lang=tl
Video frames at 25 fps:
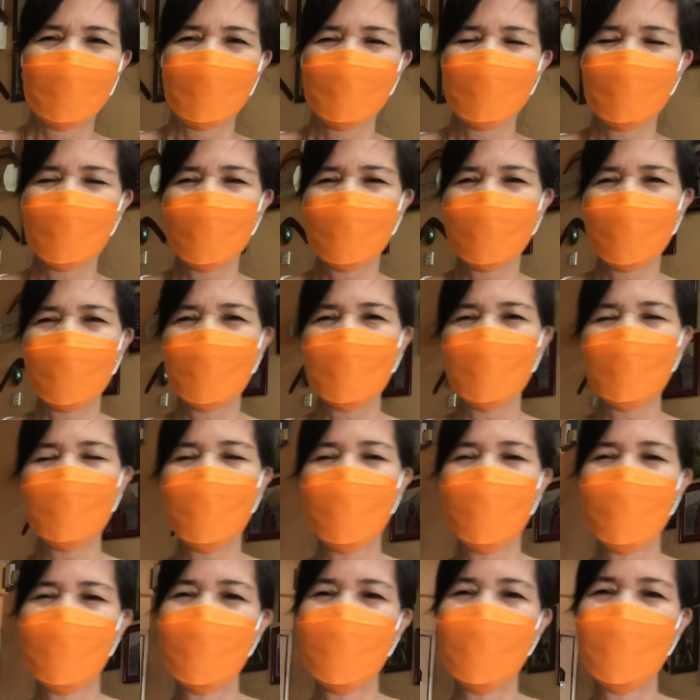BK
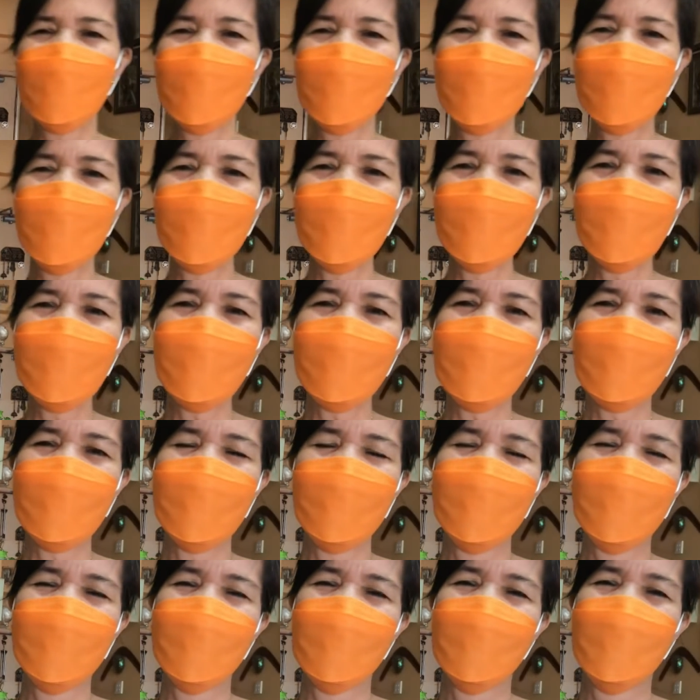First,
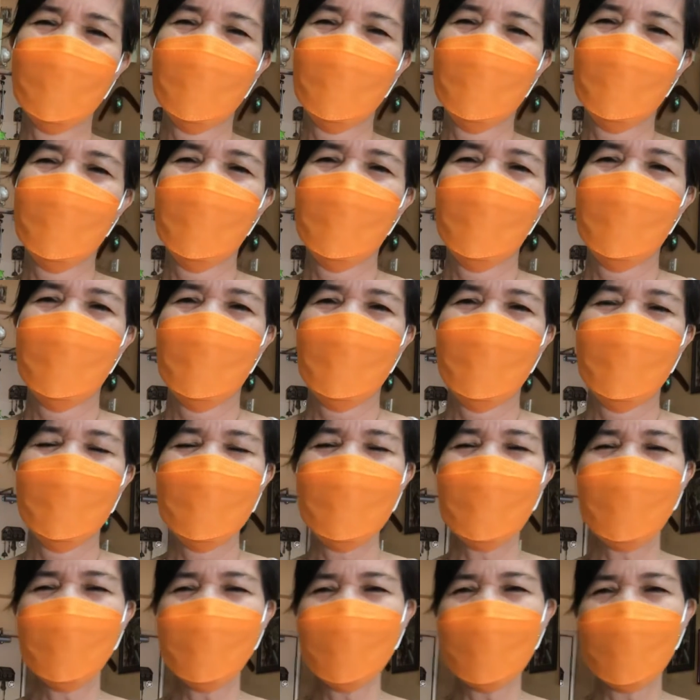
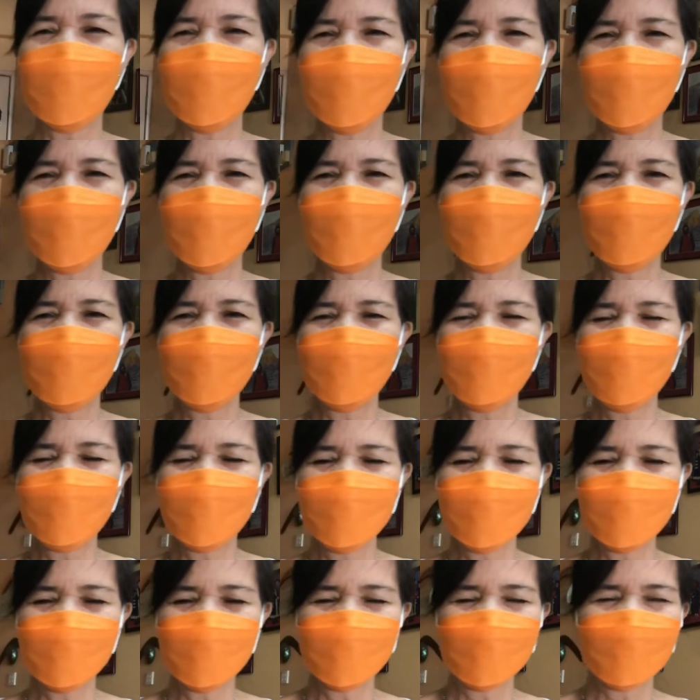shout
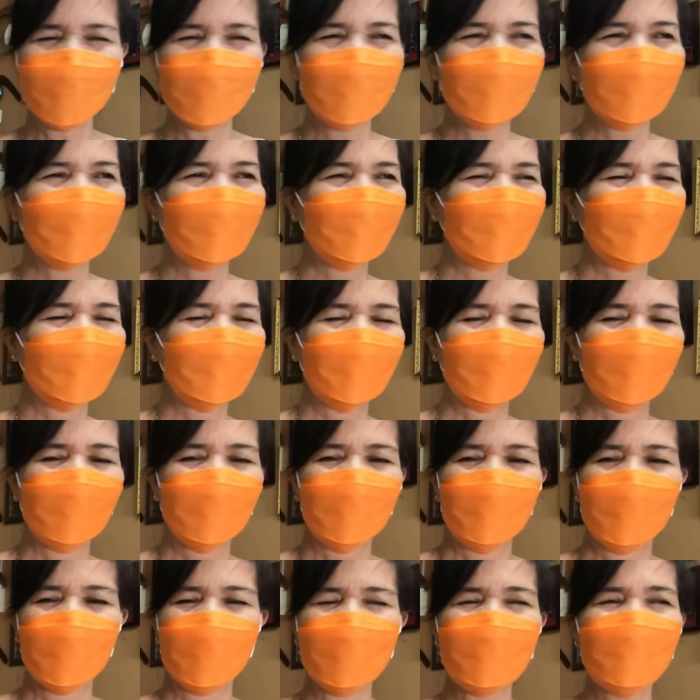out.
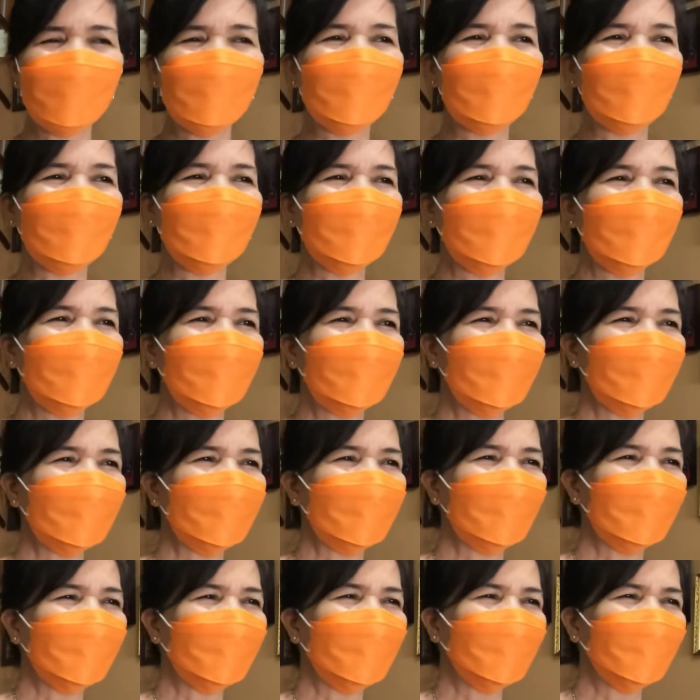At saka
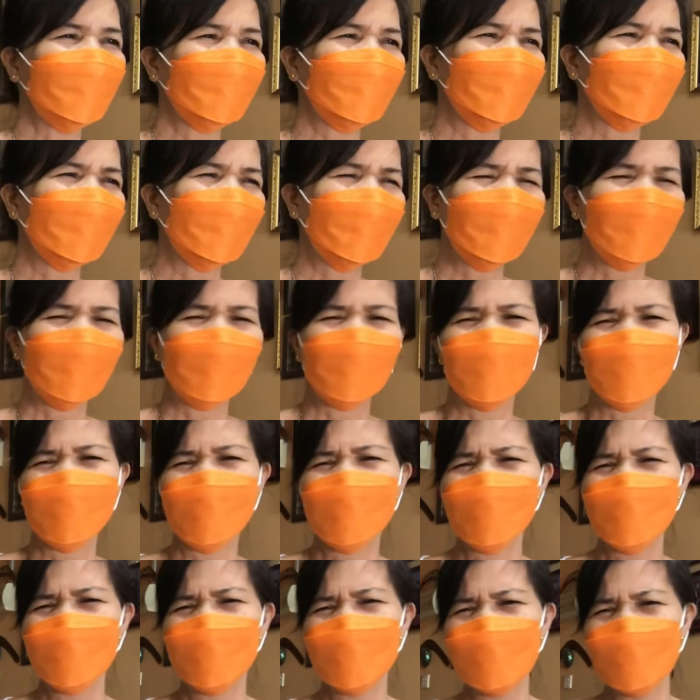
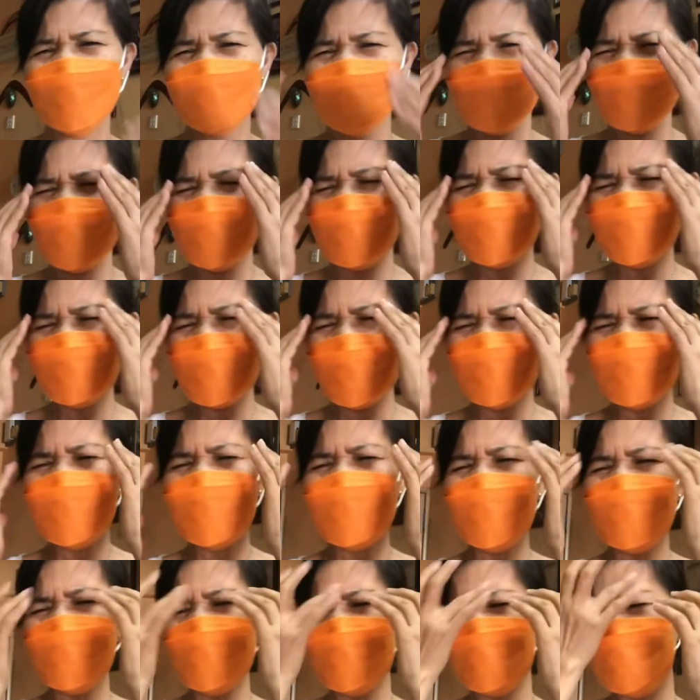wala yung
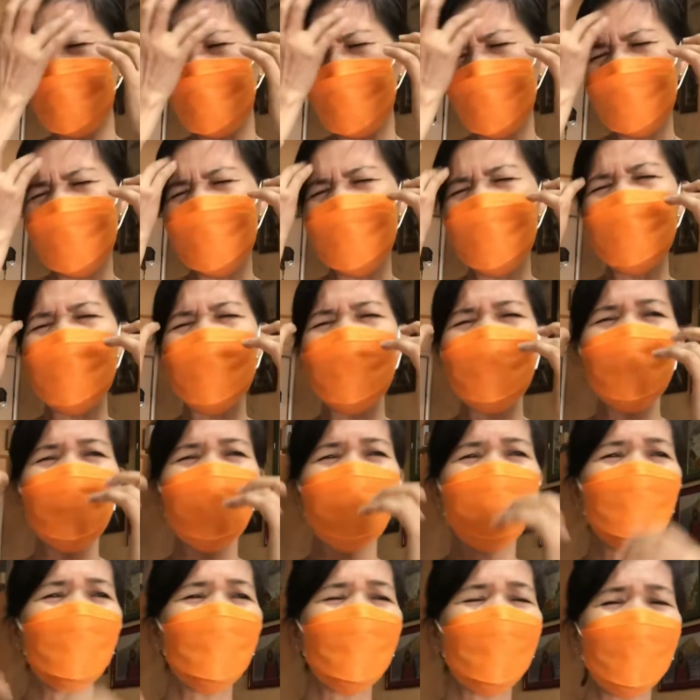memory ko kasi guys
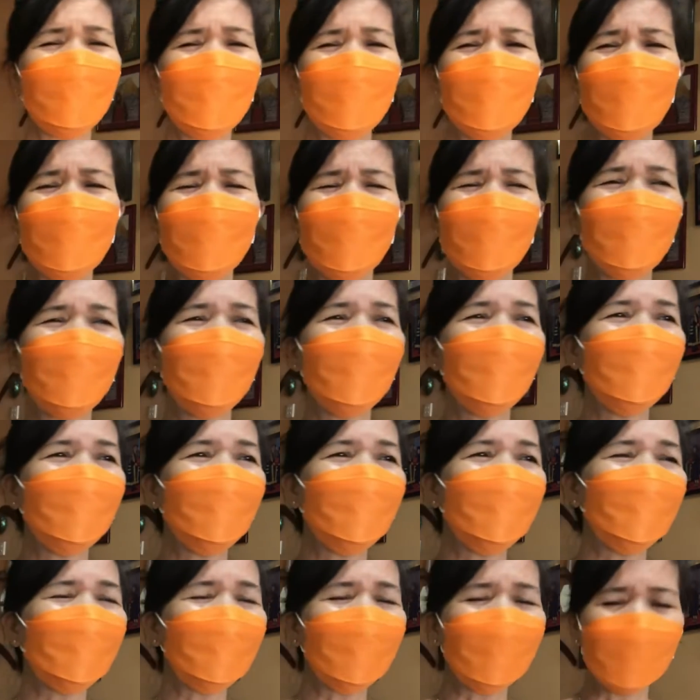kung hindi ako
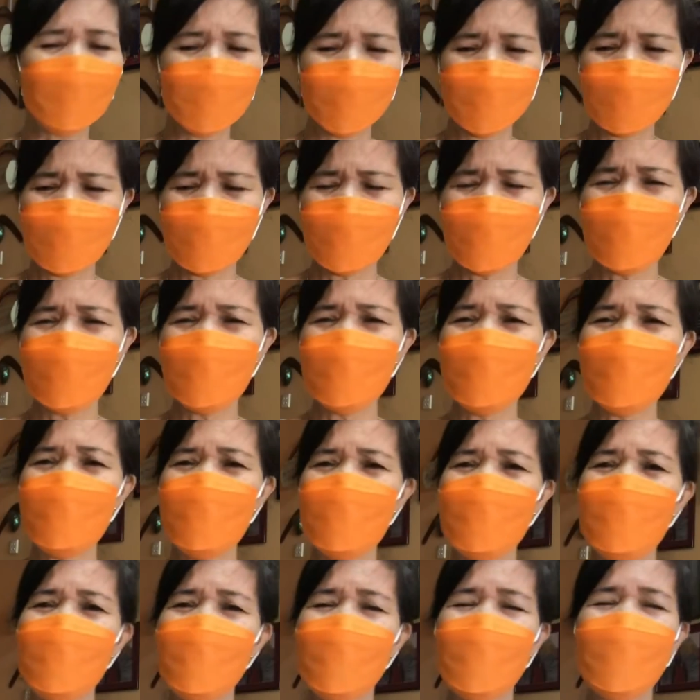
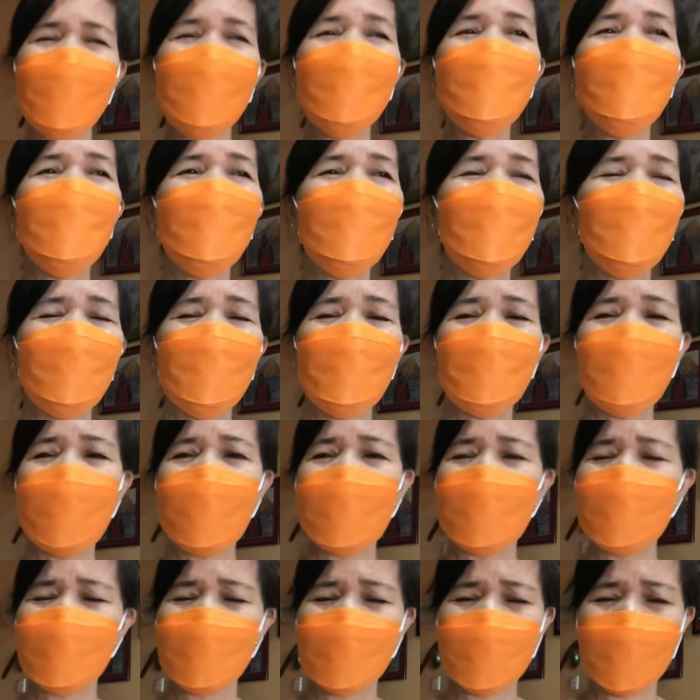sinusulat hindi ko
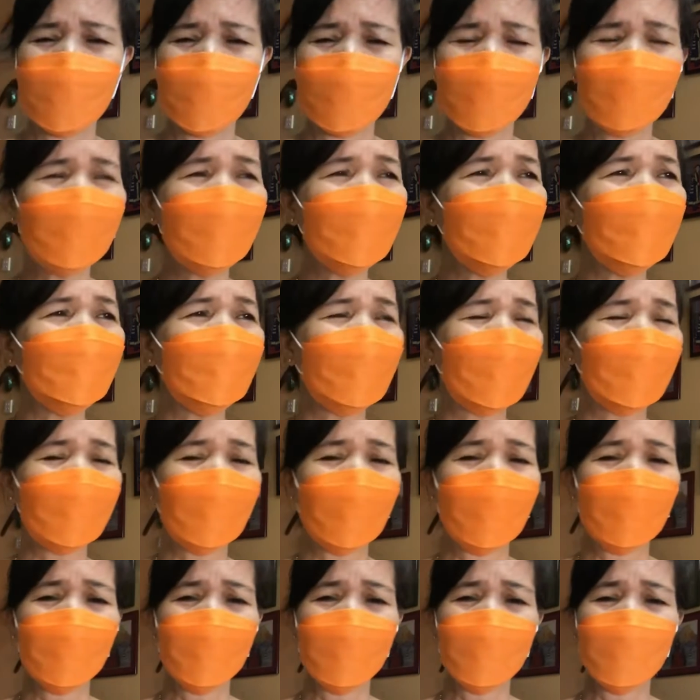ma, maano eh
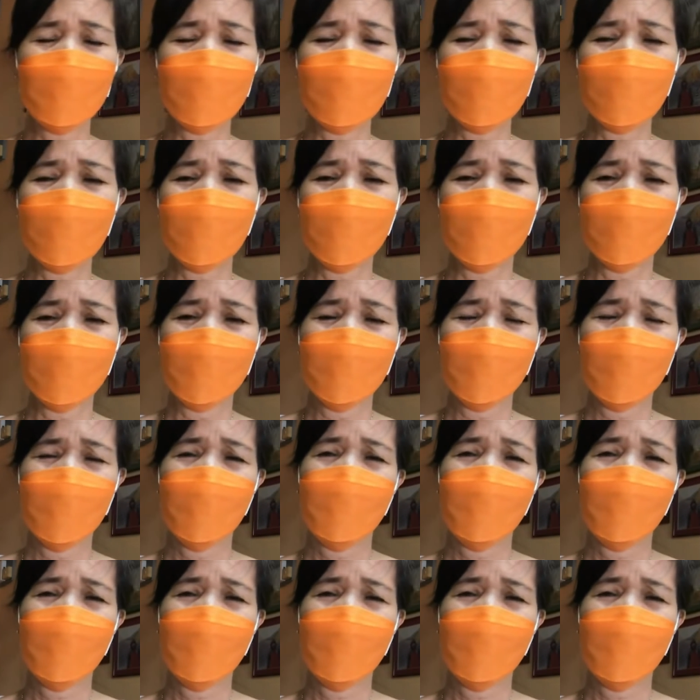ma-memory eh.